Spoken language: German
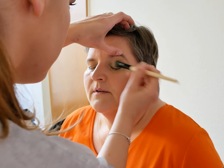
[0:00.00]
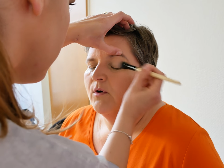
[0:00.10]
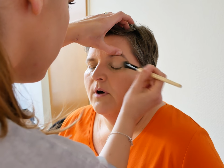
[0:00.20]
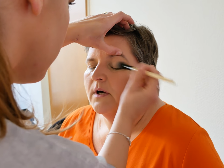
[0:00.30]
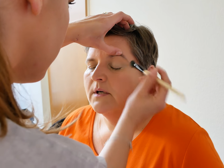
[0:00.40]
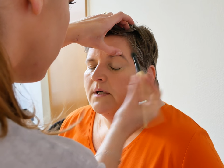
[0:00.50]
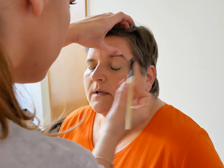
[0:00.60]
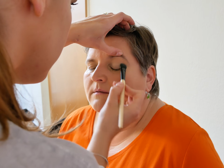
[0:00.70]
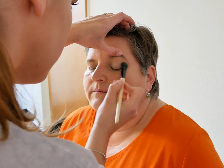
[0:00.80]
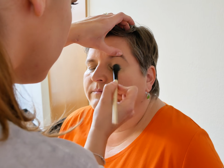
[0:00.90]
saurer
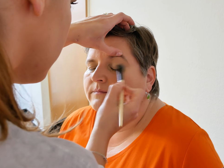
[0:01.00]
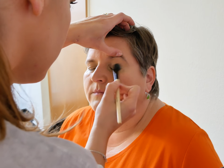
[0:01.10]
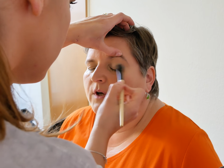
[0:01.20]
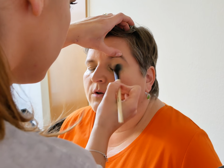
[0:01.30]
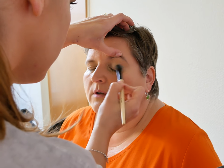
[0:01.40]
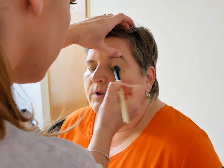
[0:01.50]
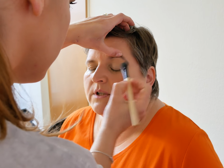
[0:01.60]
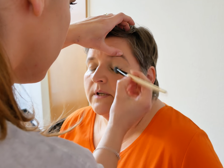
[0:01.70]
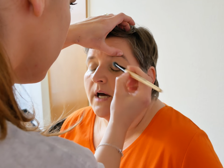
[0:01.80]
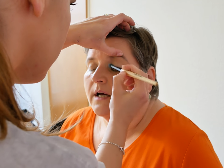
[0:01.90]
Regen. Ja, und dann bin
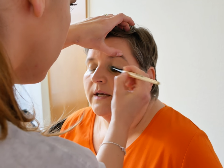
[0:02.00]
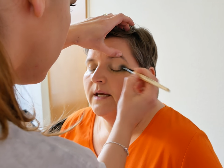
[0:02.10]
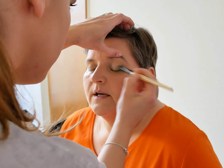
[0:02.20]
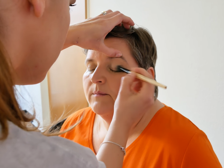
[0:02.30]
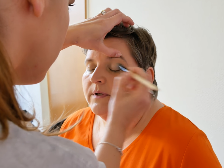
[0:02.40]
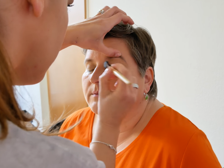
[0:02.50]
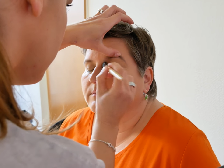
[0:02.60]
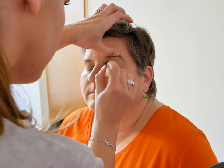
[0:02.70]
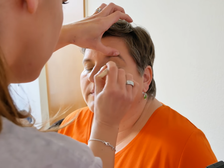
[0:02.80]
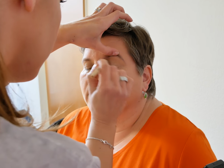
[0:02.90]
ich in Aachen hängen
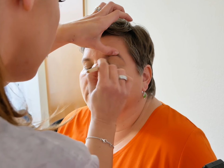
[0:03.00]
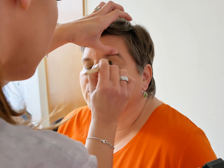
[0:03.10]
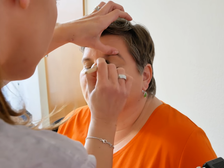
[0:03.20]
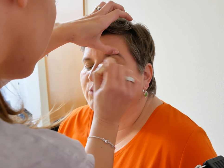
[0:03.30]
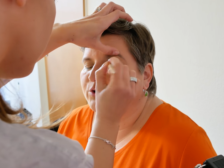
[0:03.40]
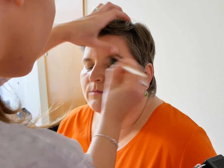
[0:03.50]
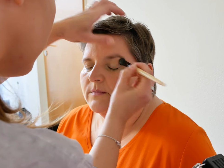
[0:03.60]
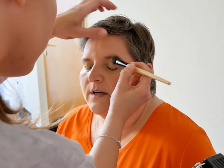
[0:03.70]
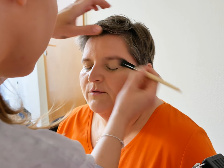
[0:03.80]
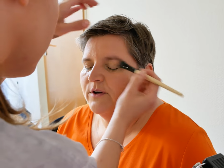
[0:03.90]
geblieben nach dem
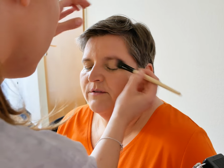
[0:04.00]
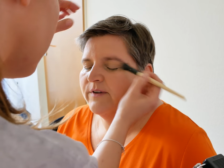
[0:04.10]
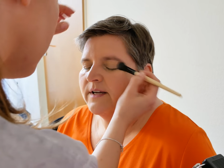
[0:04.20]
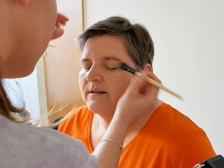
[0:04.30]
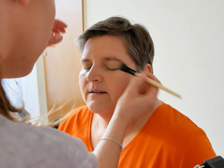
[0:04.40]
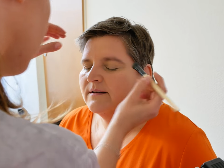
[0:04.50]
Studium. Alle wollten weg,